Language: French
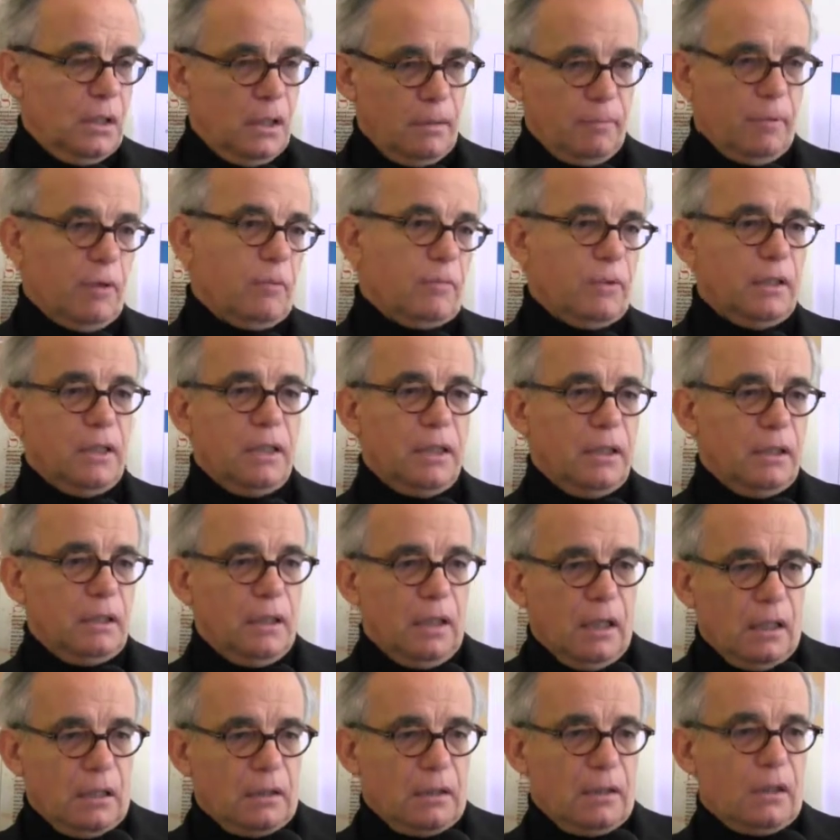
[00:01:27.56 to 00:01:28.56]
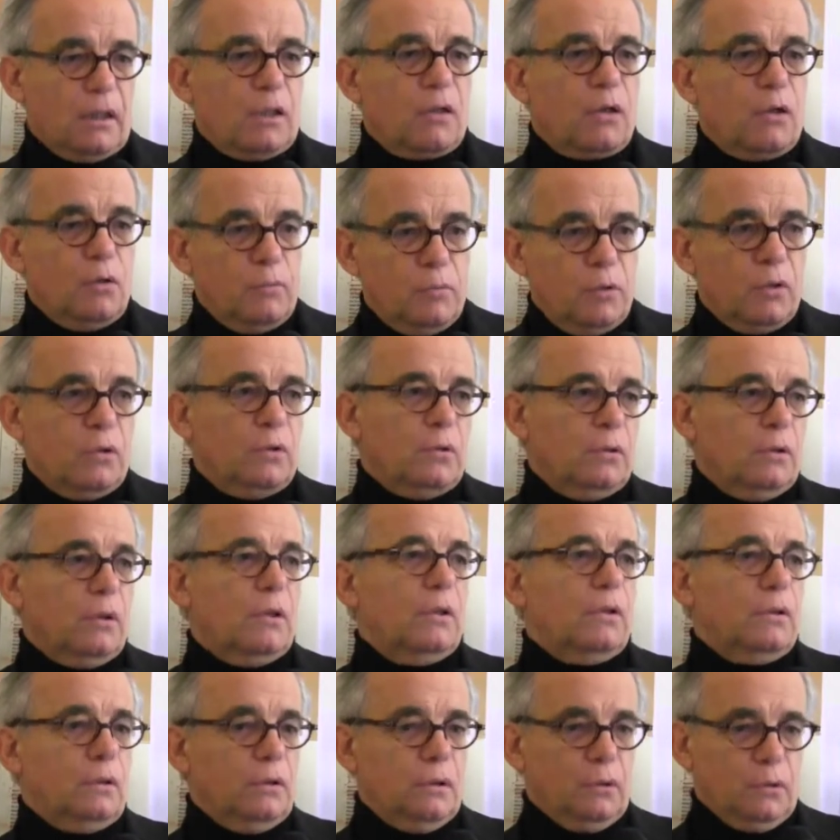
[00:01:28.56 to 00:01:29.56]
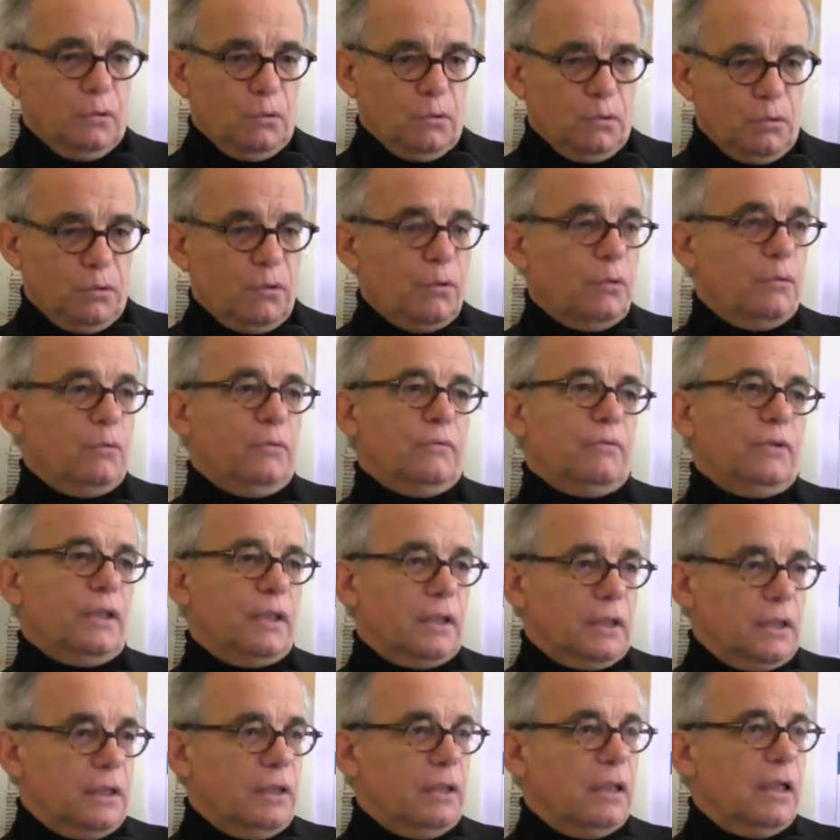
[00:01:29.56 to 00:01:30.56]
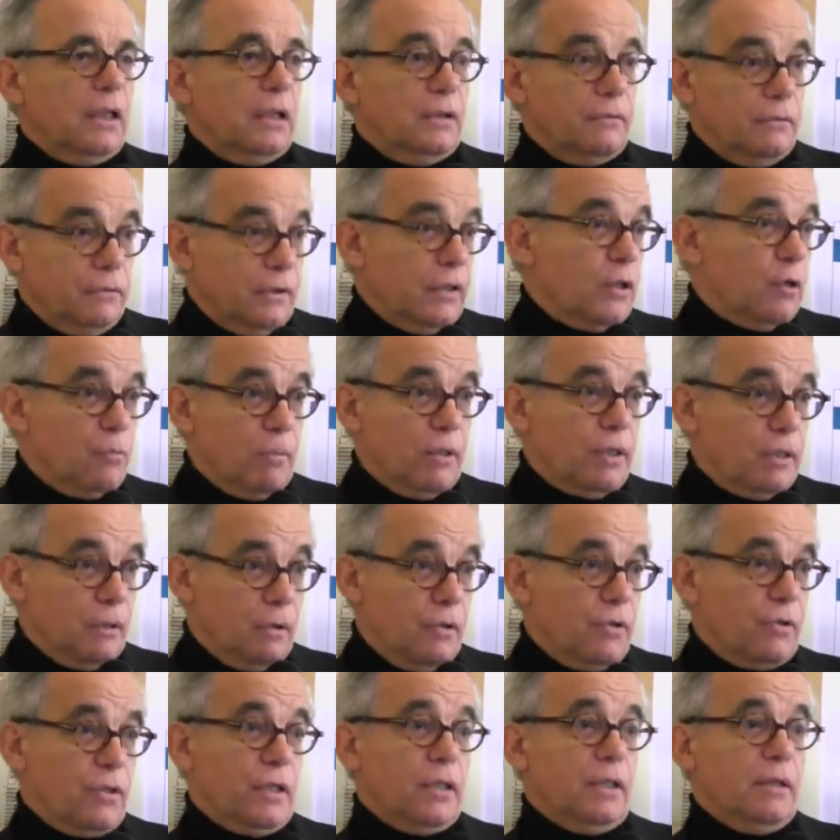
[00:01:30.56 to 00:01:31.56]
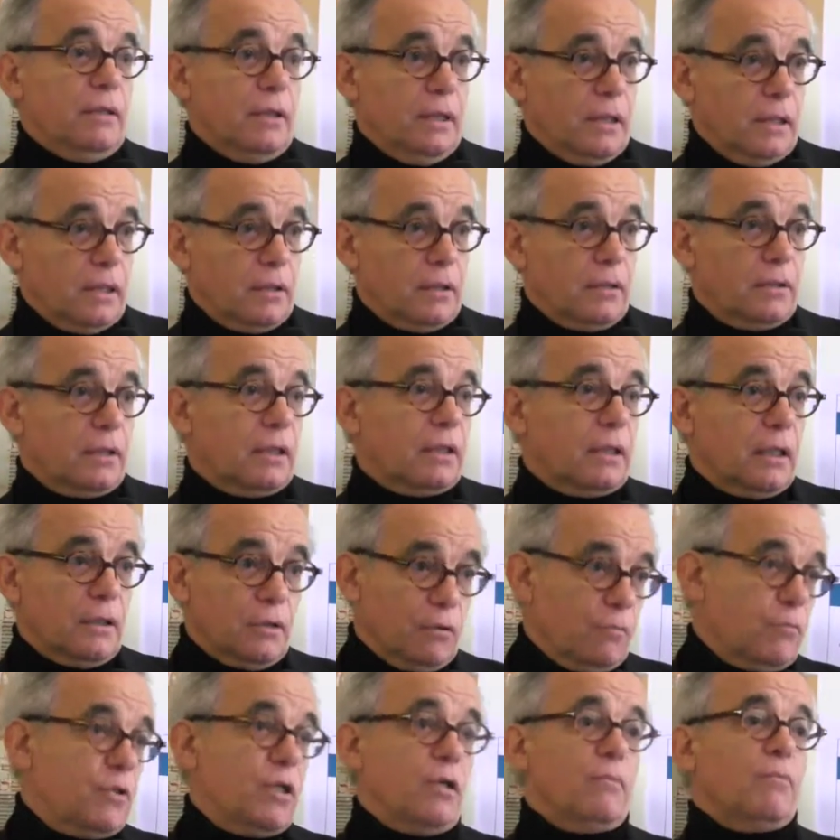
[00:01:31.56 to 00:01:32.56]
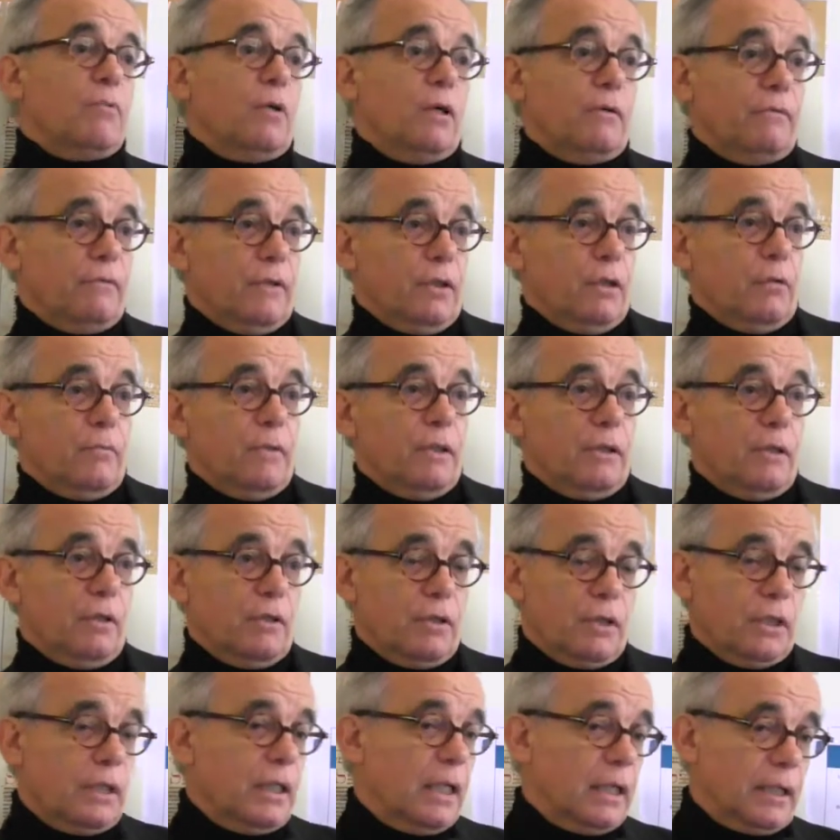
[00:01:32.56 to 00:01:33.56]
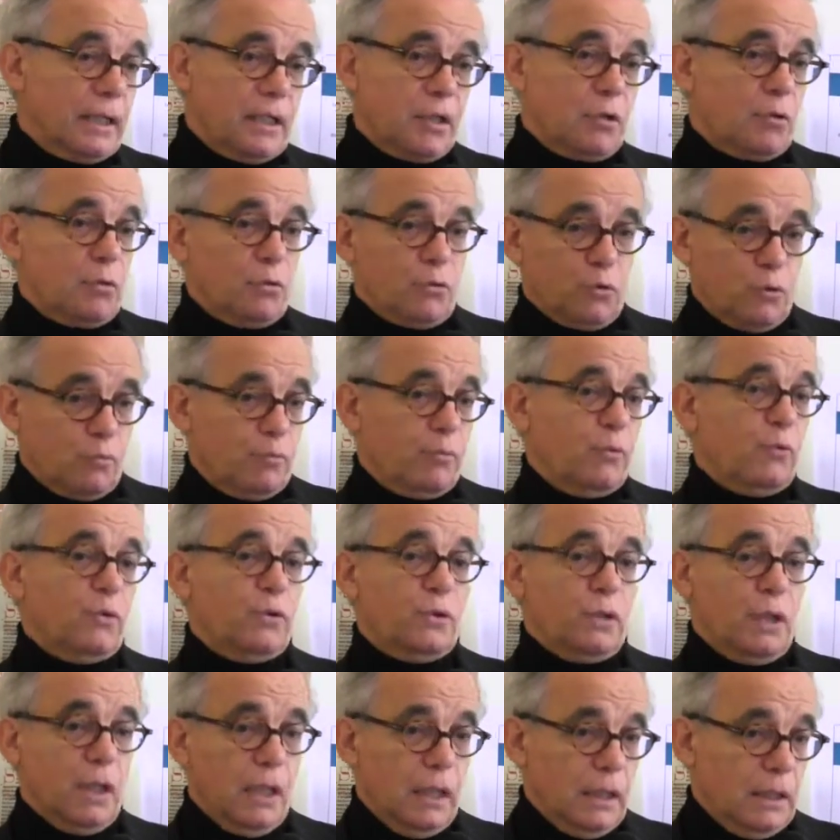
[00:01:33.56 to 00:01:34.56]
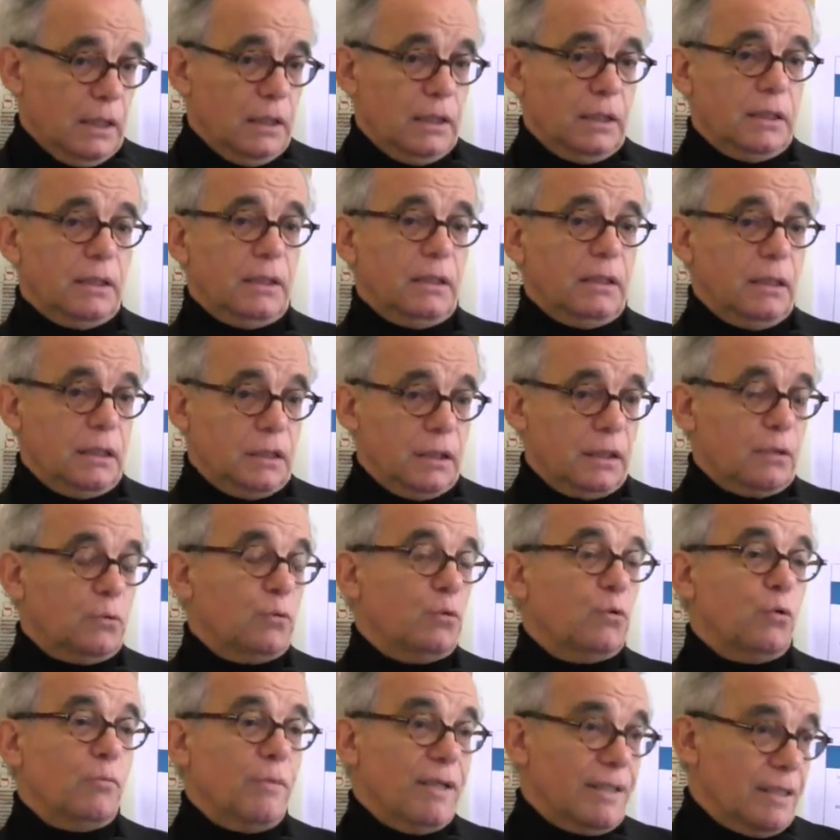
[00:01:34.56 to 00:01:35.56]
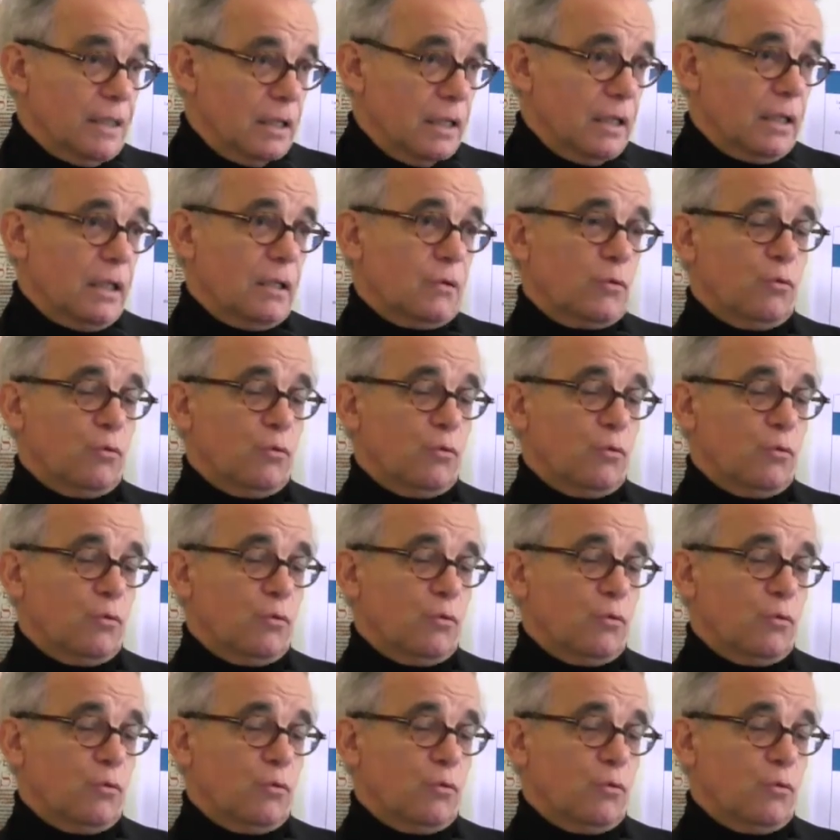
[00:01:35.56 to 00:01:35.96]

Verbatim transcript: La première, c'est comment euh, Dieu vient-il à la phénoménologie Est-ce que c'est un objet pour la phénoménologie La question se pose ici déjà de deux manières.